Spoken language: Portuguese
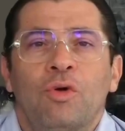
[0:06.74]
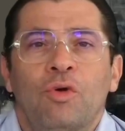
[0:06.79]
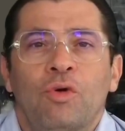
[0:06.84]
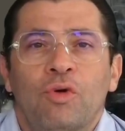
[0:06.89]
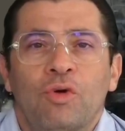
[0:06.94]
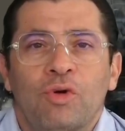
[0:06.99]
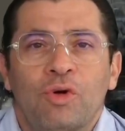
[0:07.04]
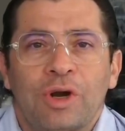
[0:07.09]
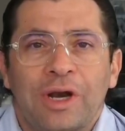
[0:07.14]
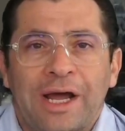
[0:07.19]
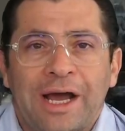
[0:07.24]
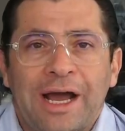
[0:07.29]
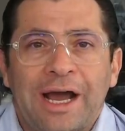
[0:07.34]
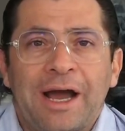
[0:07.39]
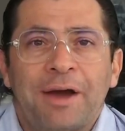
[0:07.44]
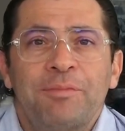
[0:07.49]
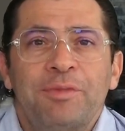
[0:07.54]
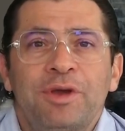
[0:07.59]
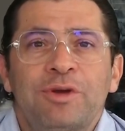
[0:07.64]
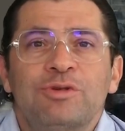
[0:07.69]
Olá,
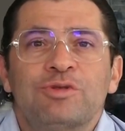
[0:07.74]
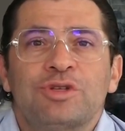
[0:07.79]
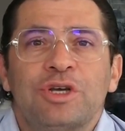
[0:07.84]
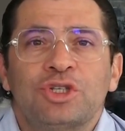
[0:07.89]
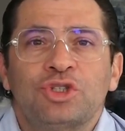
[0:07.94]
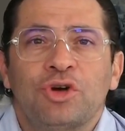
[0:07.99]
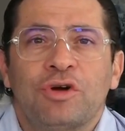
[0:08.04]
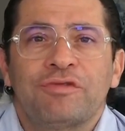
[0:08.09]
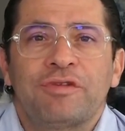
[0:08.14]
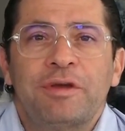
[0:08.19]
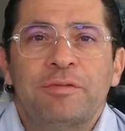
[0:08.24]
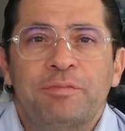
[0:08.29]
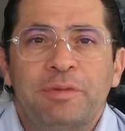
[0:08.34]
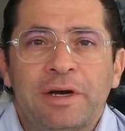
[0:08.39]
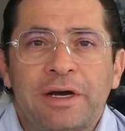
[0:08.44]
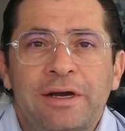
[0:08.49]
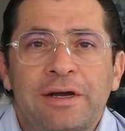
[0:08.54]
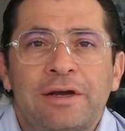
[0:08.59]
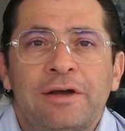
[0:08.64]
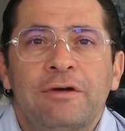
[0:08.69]
amigos da Jovem
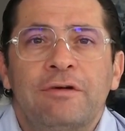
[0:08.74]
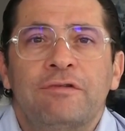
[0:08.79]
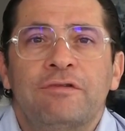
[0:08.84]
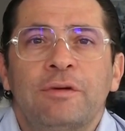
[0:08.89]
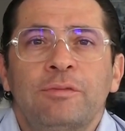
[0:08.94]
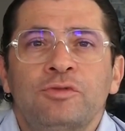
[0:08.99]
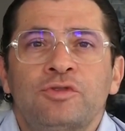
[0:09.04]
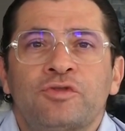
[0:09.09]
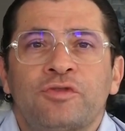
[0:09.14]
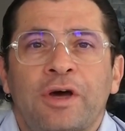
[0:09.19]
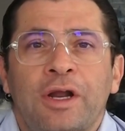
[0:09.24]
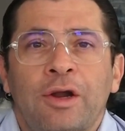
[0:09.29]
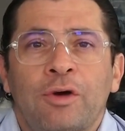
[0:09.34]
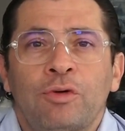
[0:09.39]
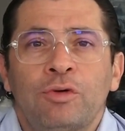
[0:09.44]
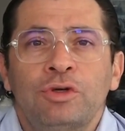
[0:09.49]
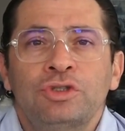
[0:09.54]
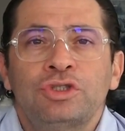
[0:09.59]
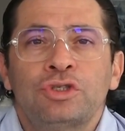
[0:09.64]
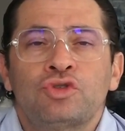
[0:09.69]
Pan. Vamos falar
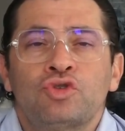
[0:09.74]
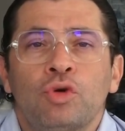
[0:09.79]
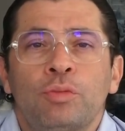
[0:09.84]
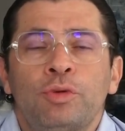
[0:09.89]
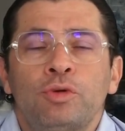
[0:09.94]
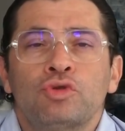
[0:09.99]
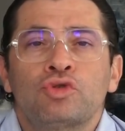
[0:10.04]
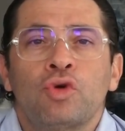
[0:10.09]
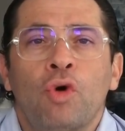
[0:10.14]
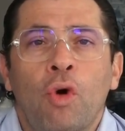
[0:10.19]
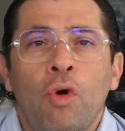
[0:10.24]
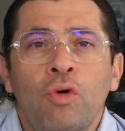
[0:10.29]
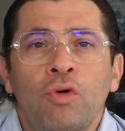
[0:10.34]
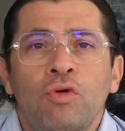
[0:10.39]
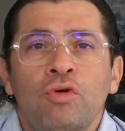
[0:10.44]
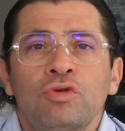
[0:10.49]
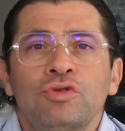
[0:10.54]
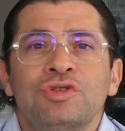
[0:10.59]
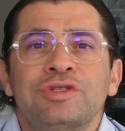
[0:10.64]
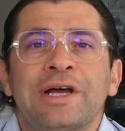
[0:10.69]
hoje sobre os
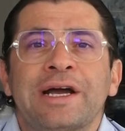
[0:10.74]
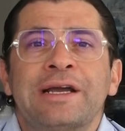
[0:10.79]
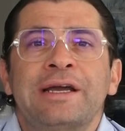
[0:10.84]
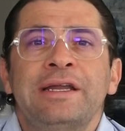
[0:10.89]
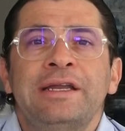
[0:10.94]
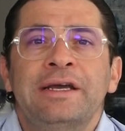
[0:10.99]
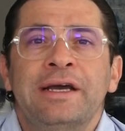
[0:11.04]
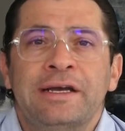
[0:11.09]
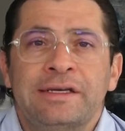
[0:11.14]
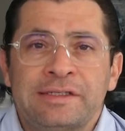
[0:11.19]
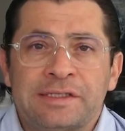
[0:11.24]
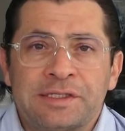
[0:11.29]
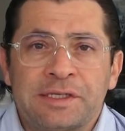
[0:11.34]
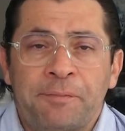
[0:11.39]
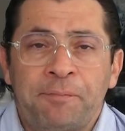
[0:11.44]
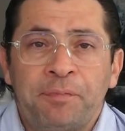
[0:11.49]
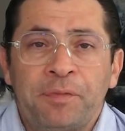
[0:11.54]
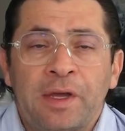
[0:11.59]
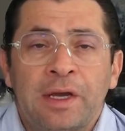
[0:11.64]
roncos na criança.